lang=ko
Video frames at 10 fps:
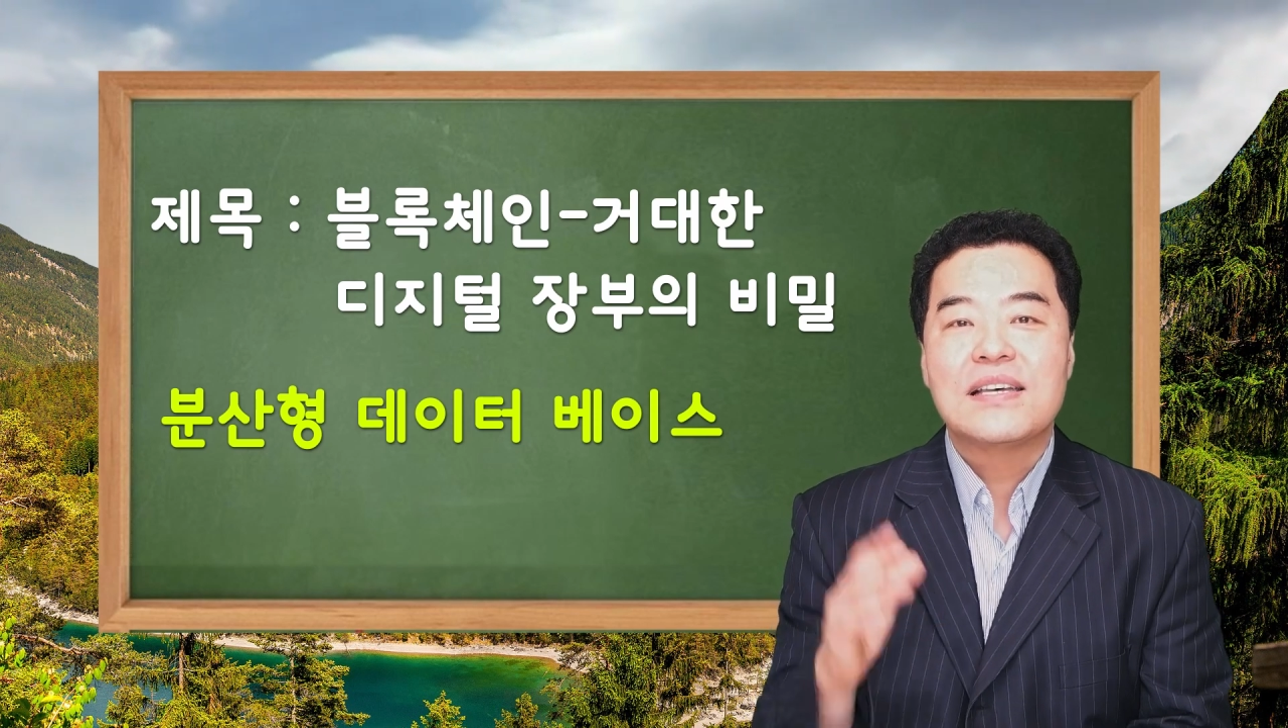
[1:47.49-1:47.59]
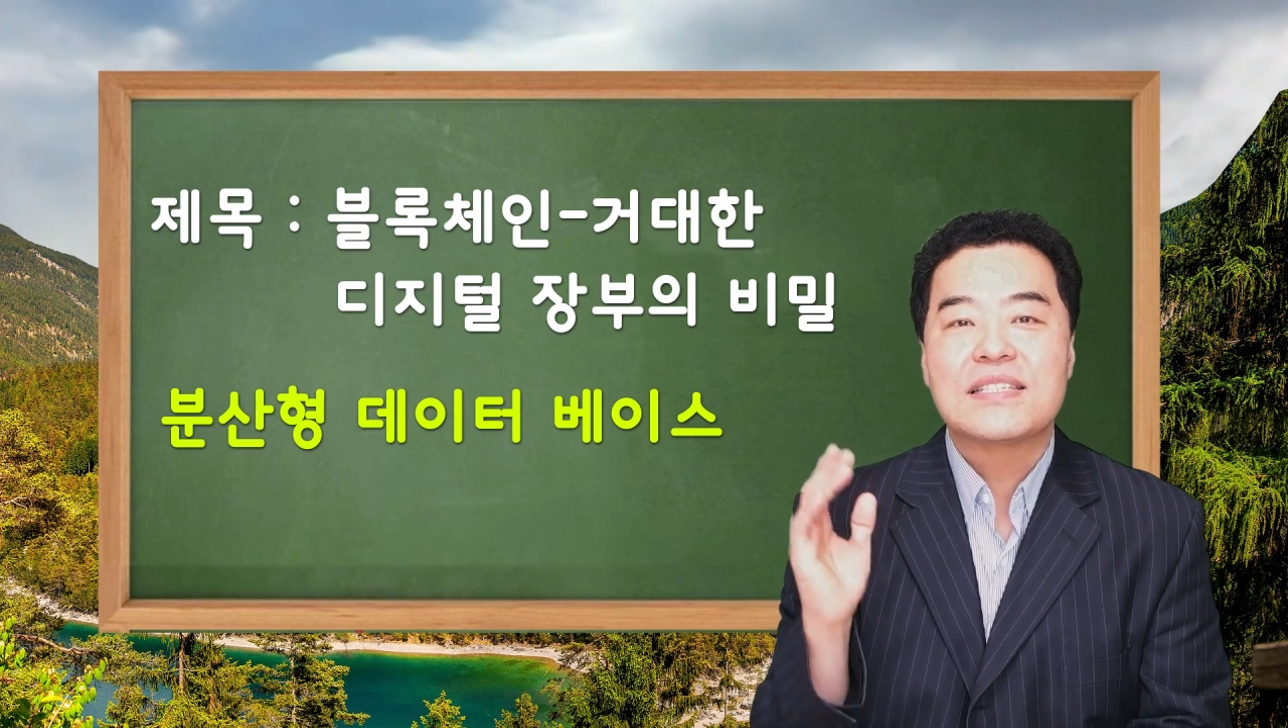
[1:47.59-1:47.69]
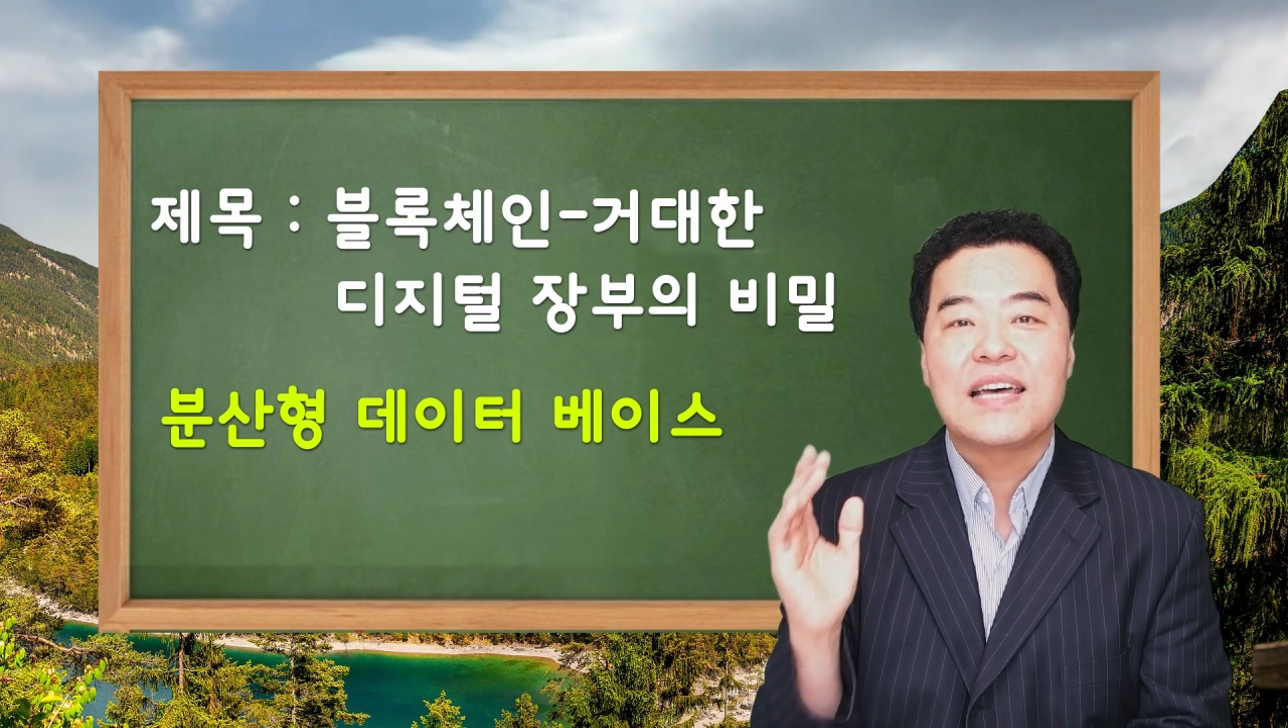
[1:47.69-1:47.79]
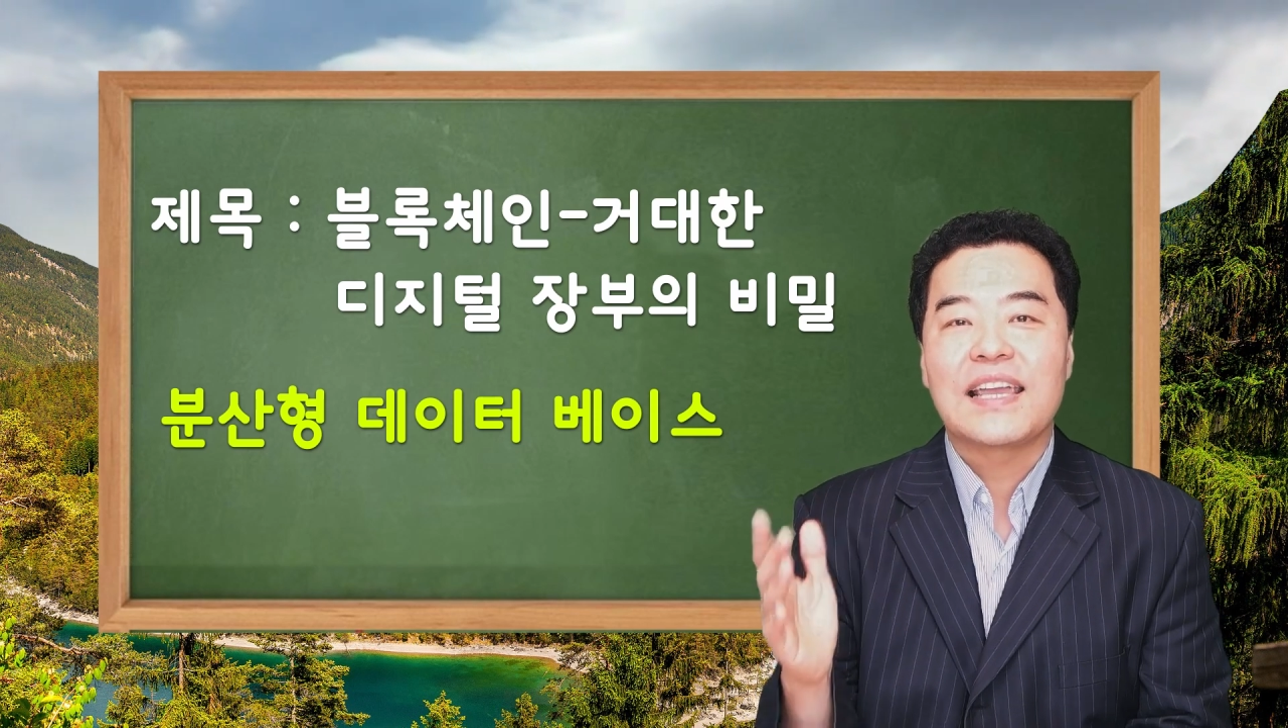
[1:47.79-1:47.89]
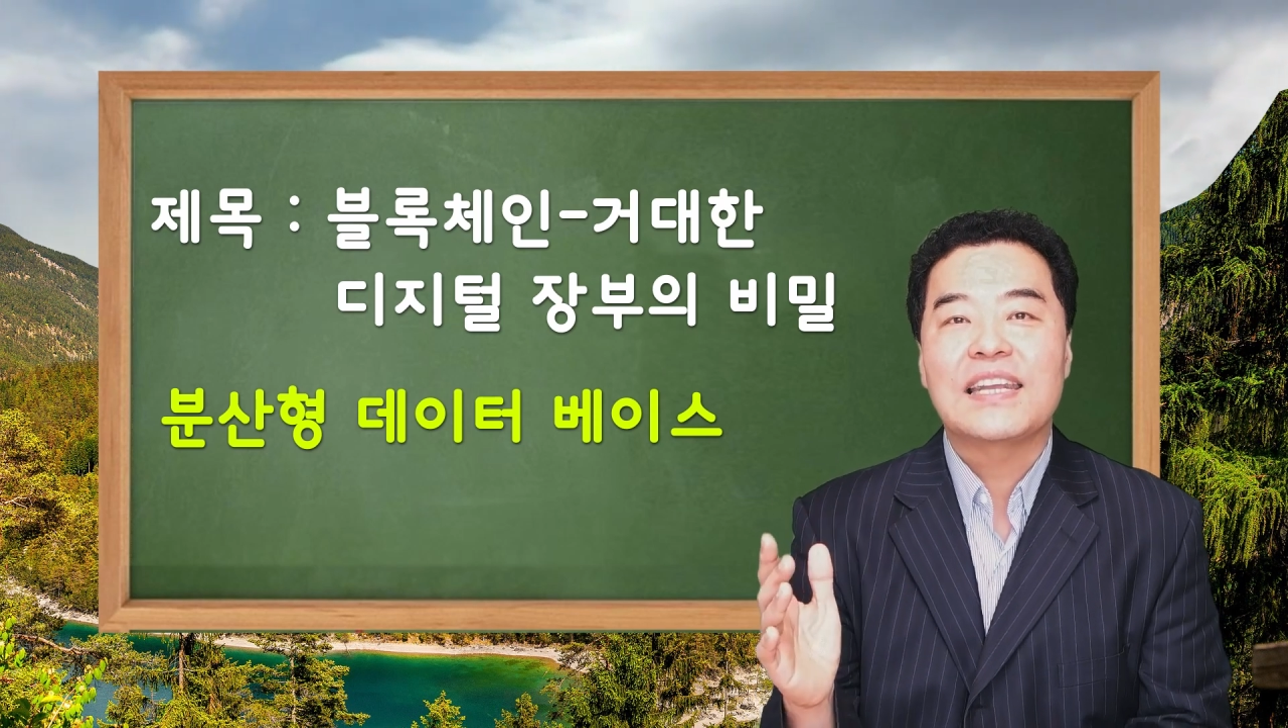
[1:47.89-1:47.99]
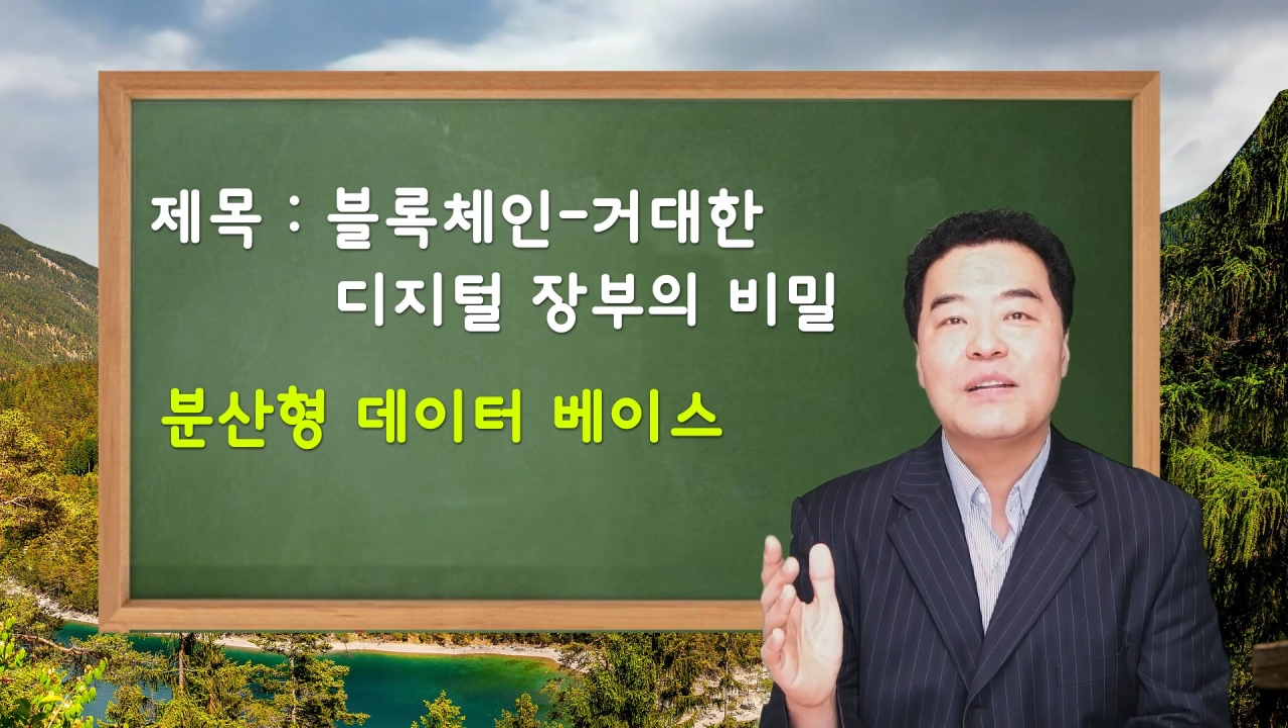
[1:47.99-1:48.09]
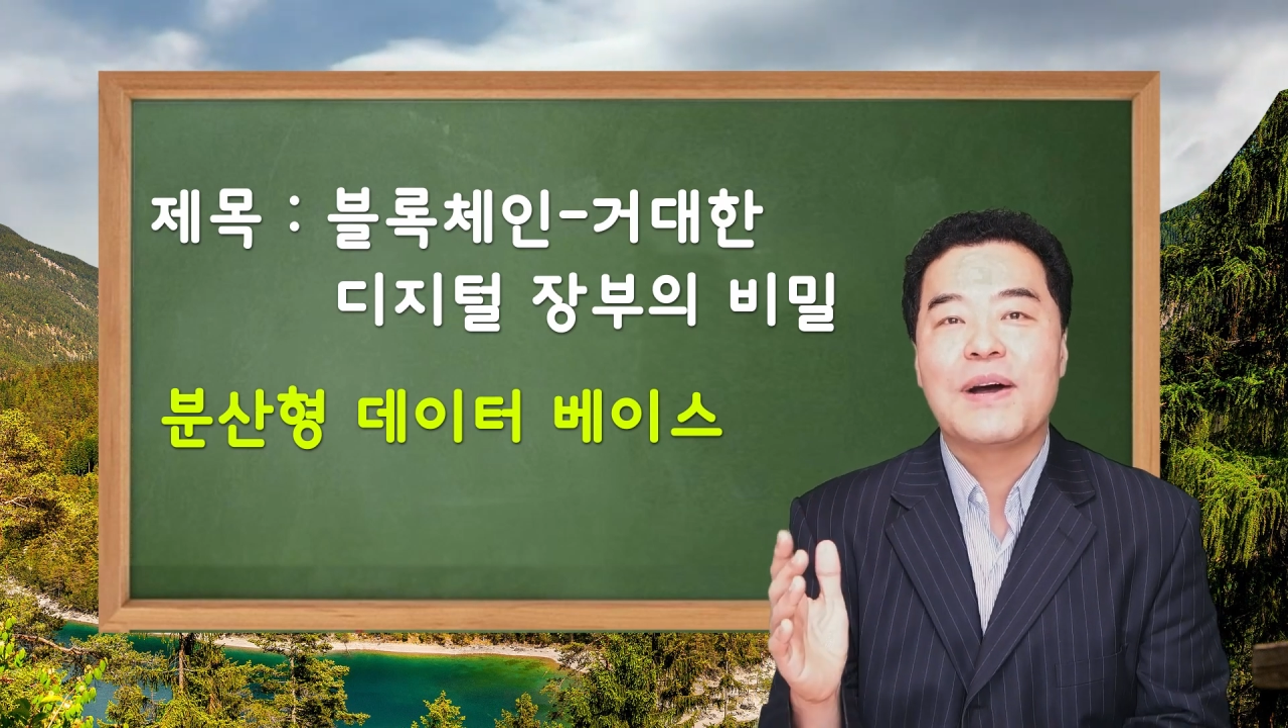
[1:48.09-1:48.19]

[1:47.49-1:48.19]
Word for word: 사기를